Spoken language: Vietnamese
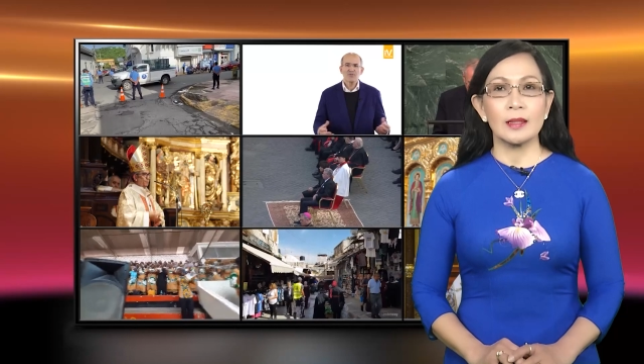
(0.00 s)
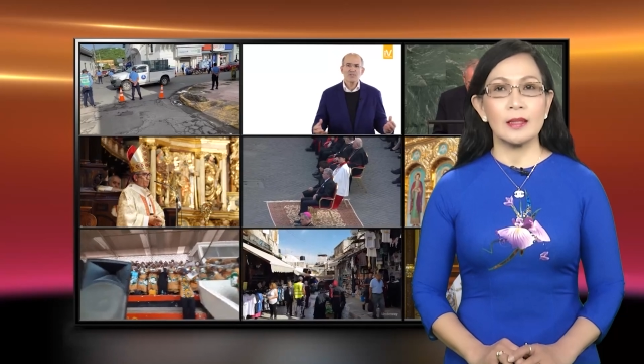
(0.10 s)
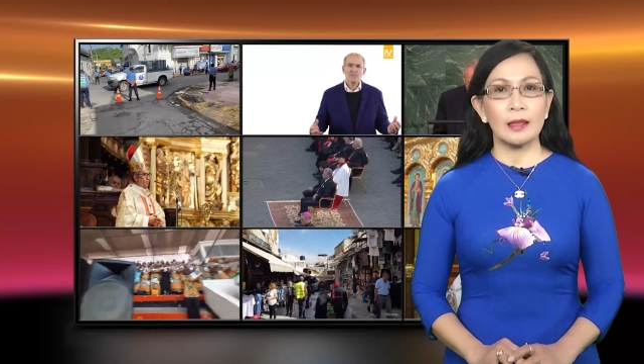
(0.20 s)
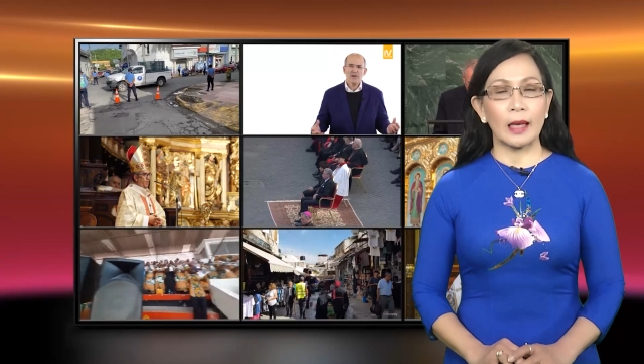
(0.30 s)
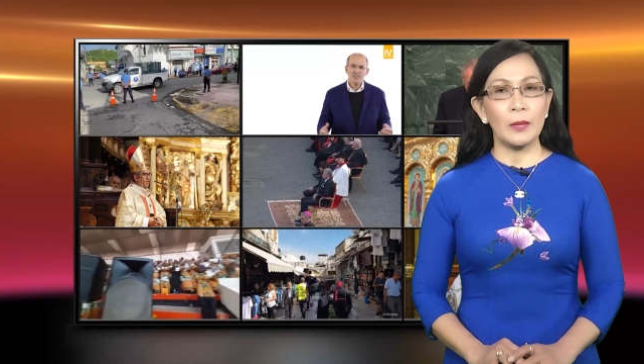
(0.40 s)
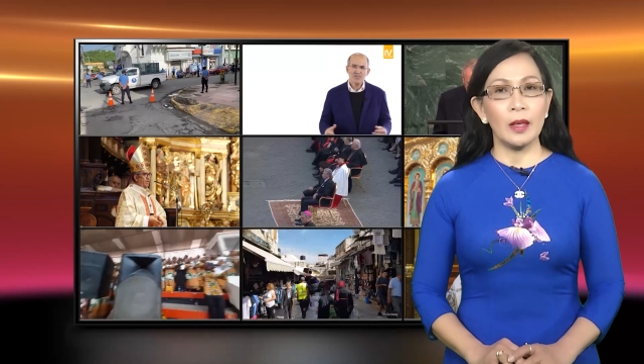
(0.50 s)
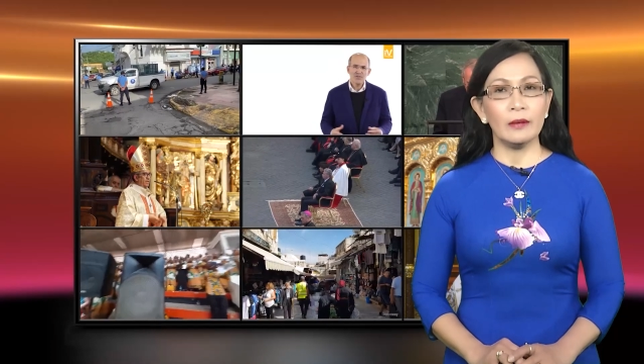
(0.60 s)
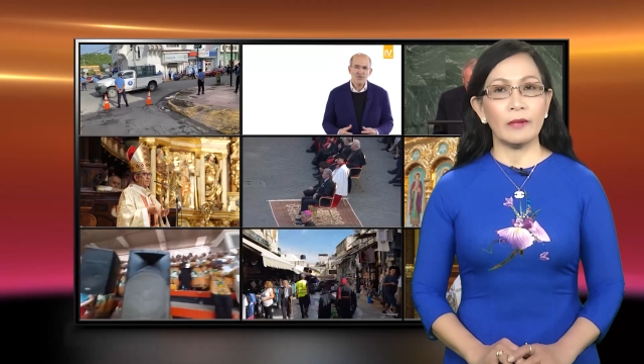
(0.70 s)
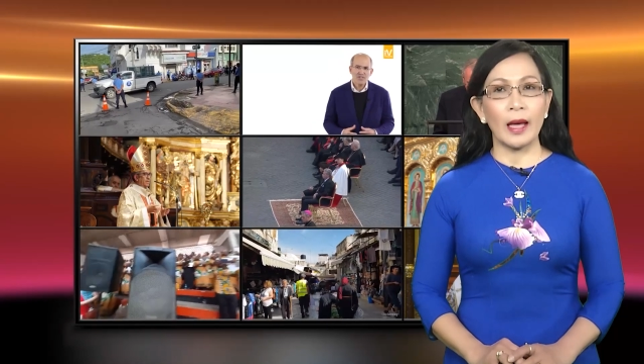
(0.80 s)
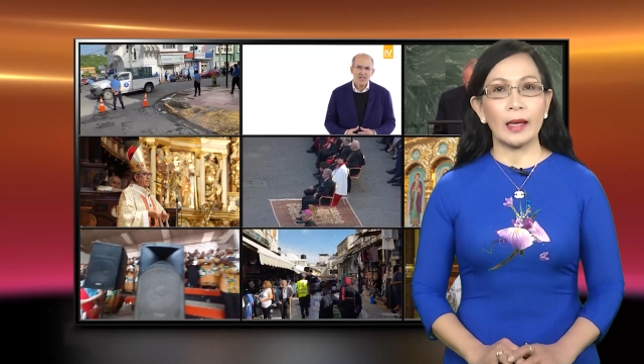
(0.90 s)
Xin cảm
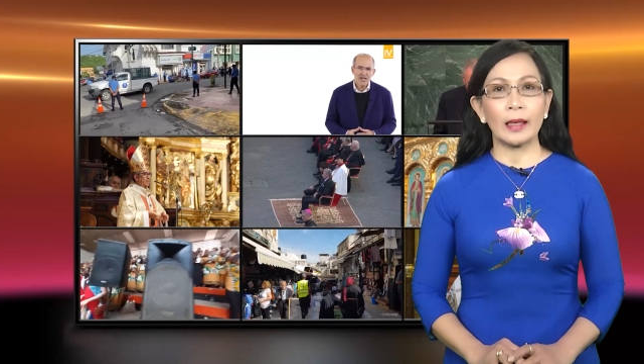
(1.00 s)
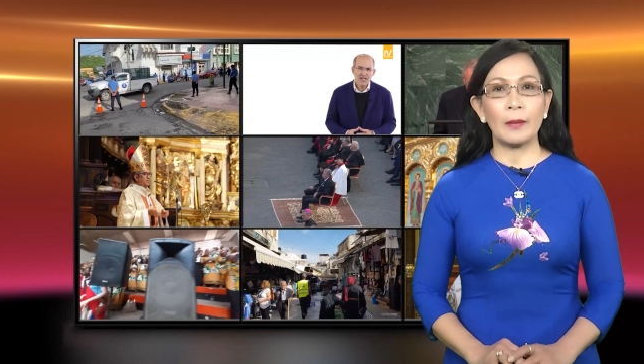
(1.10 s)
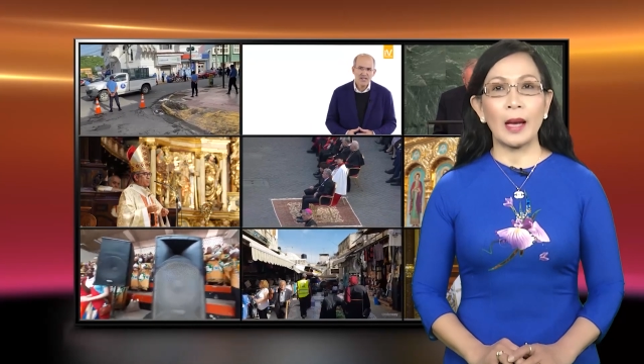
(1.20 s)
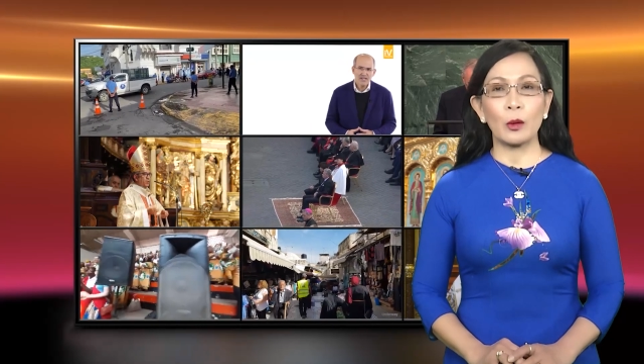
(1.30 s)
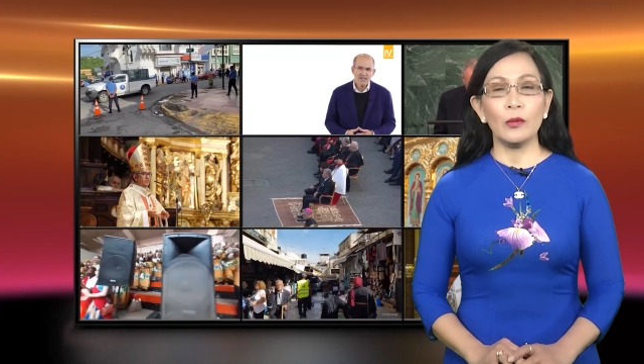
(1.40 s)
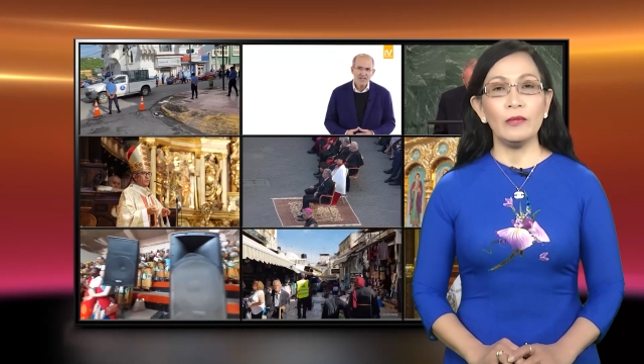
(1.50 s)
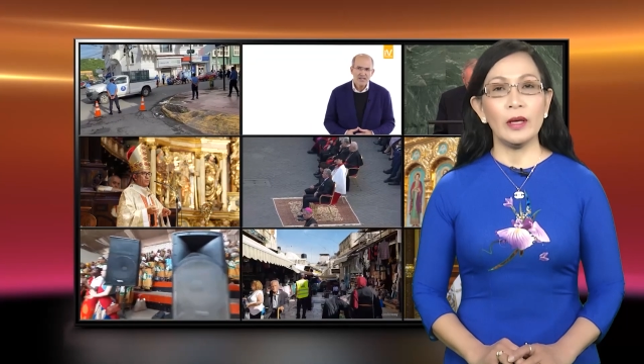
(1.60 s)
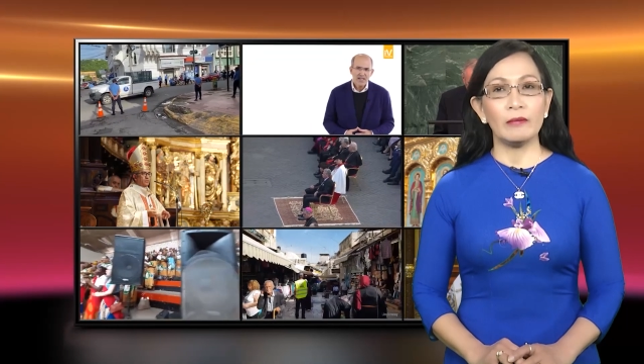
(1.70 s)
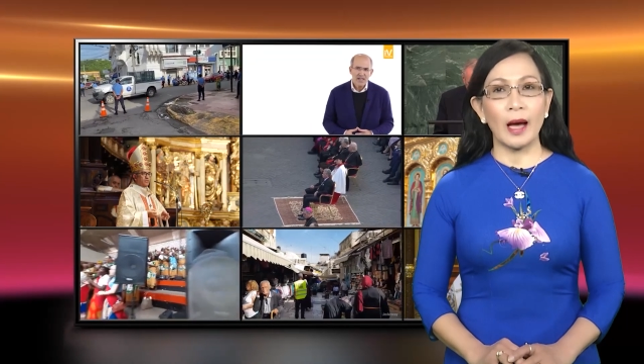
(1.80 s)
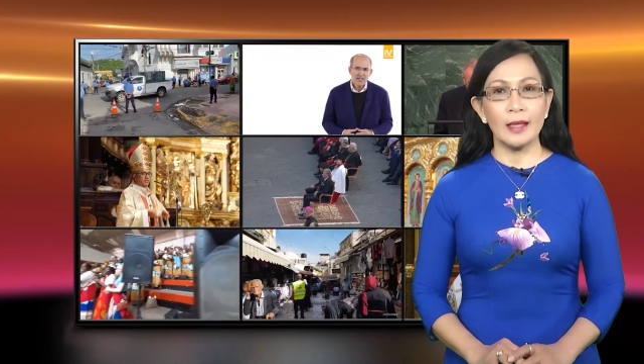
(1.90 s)
ơn và hẹn gặp lại quý
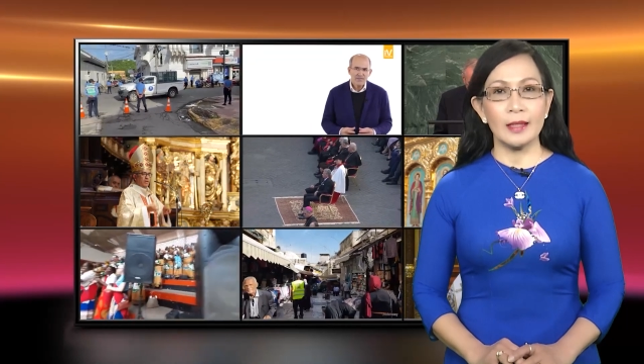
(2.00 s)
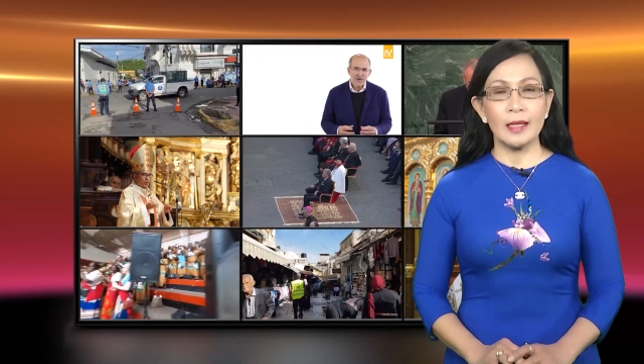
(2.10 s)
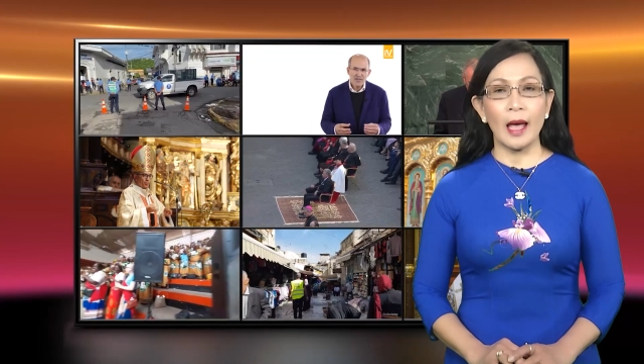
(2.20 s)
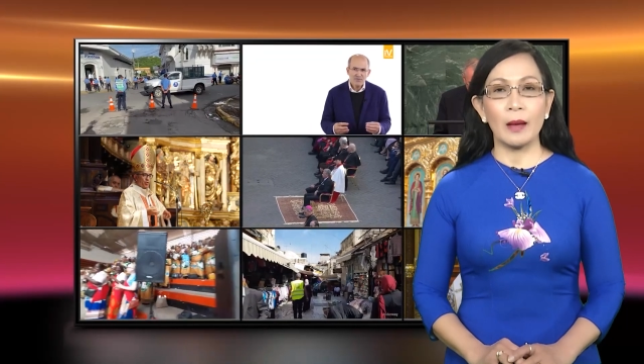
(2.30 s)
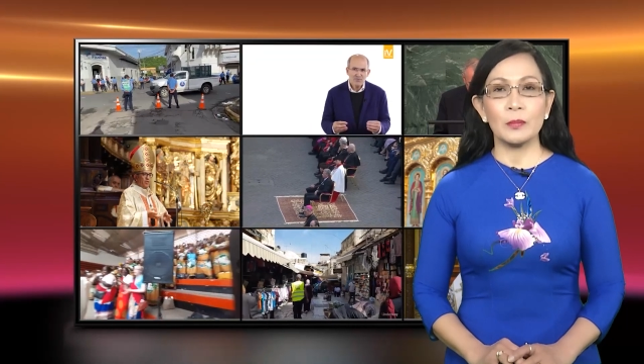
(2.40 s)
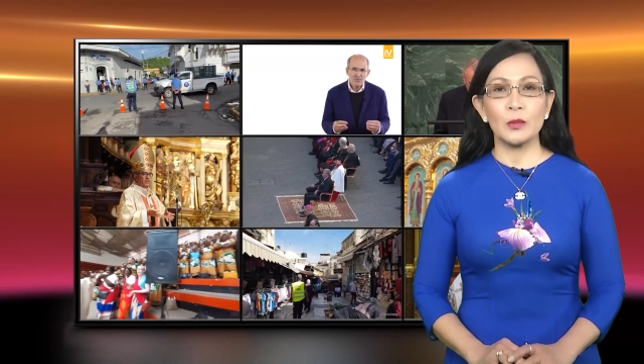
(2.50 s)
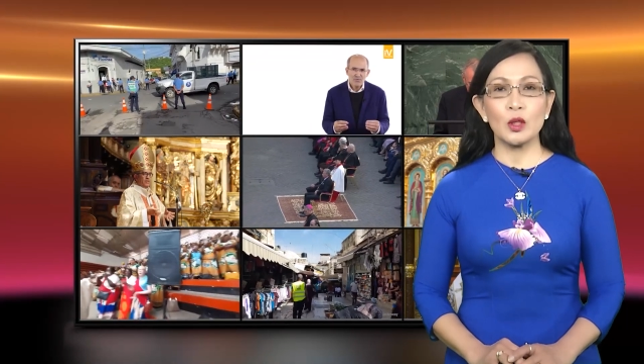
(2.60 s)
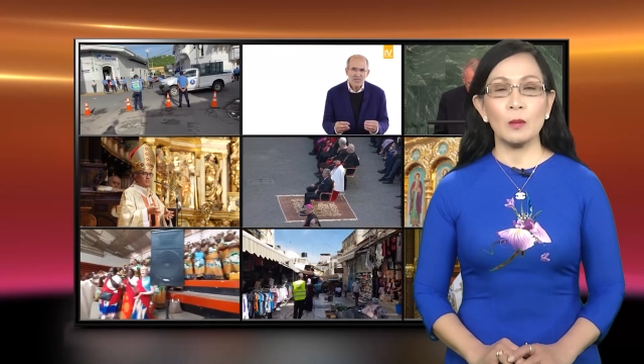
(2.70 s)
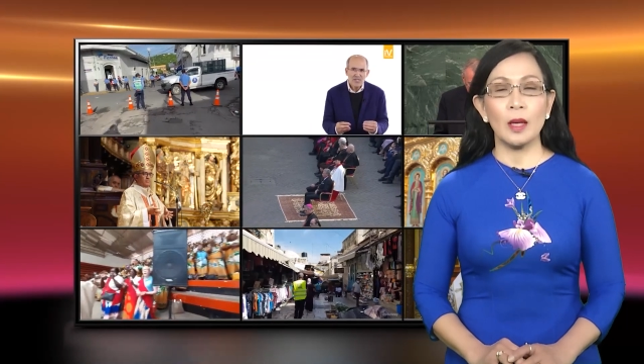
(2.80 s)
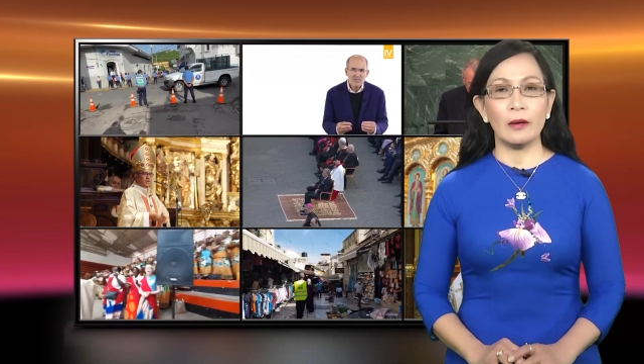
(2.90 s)
vị và anh chị em
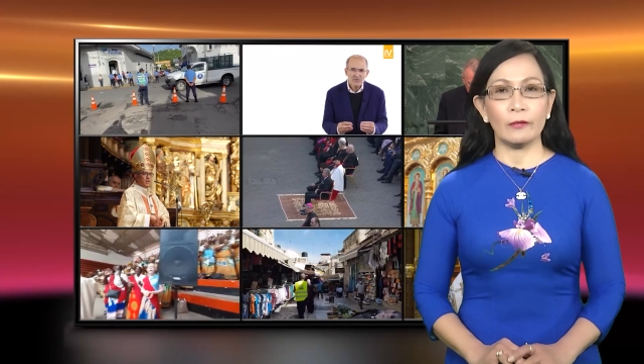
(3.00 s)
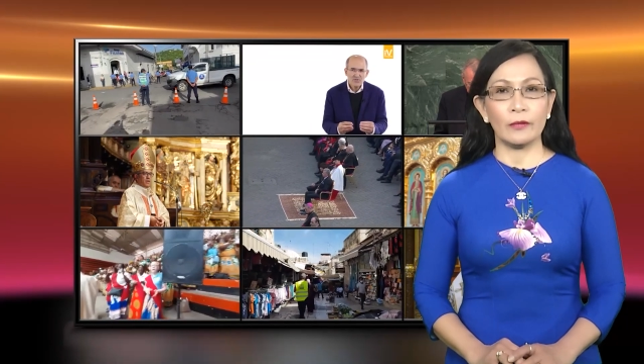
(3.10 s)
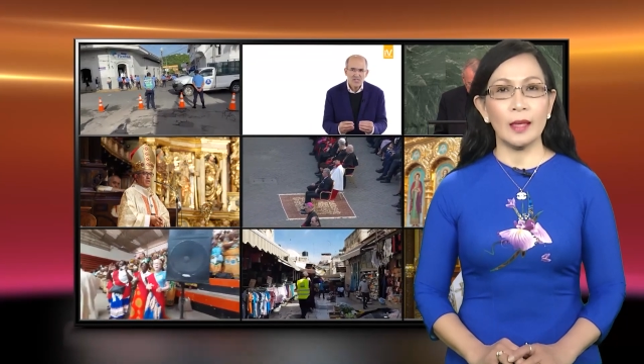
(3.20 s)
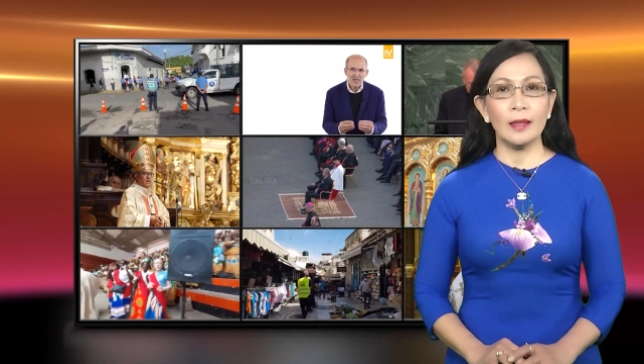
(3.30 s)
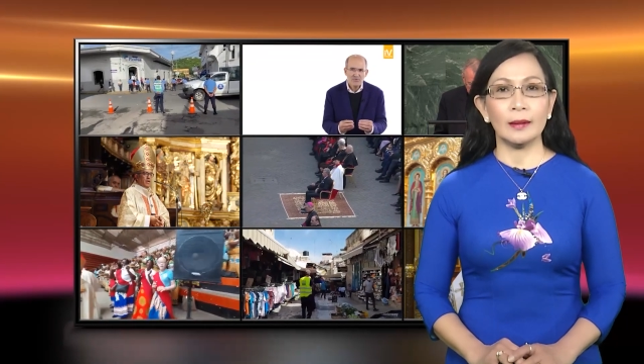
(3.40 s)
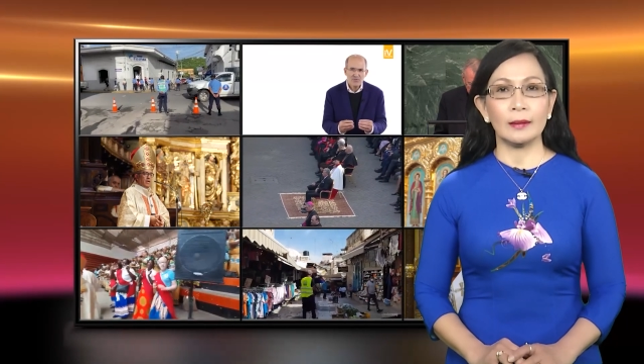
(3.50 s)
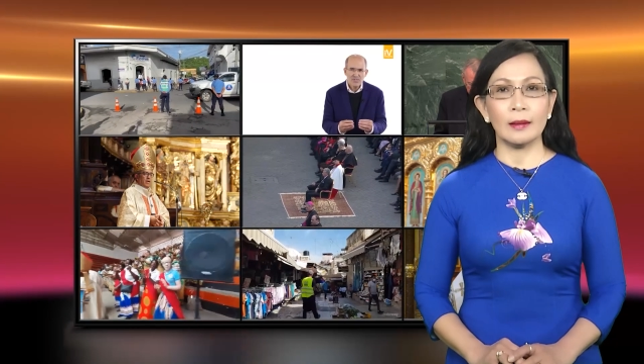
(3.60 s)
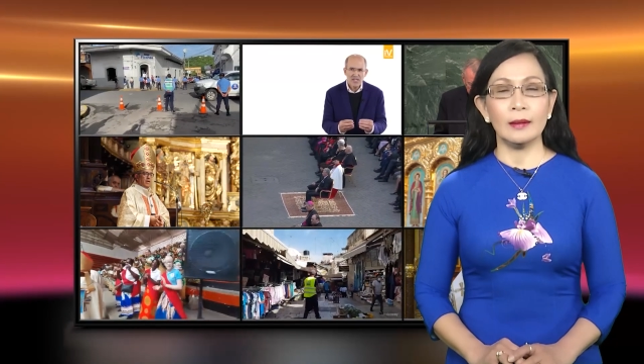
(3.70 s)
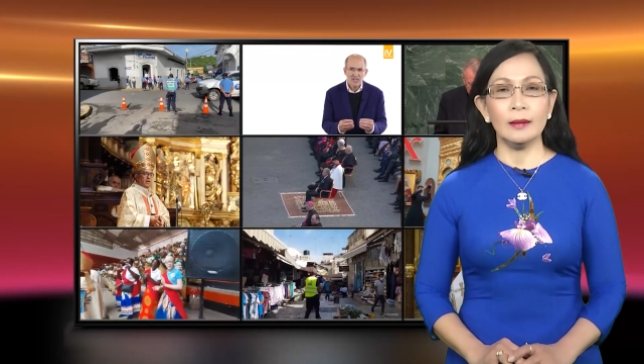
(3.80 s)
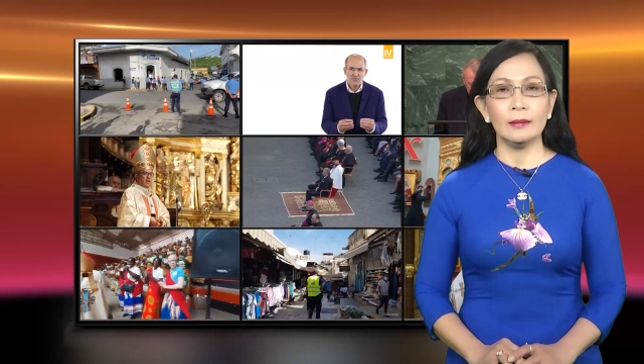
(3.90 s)
trong lần phát hình
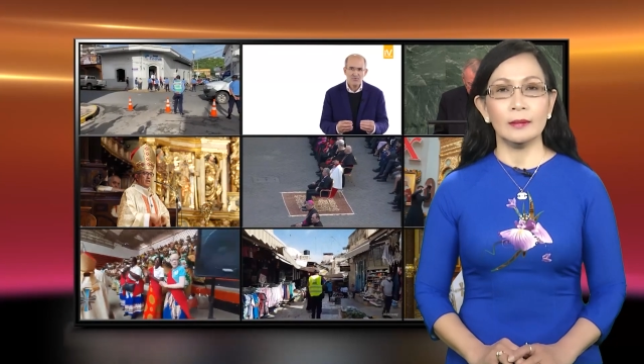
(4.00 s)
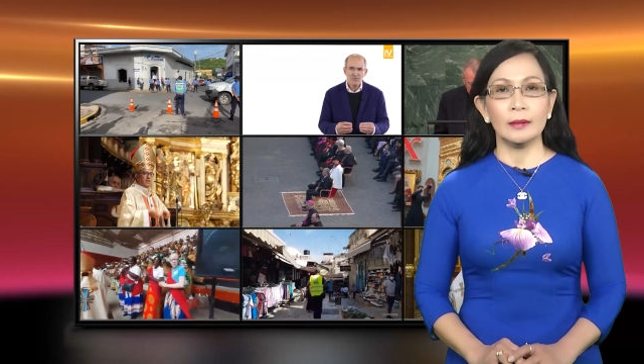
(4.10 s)
tới.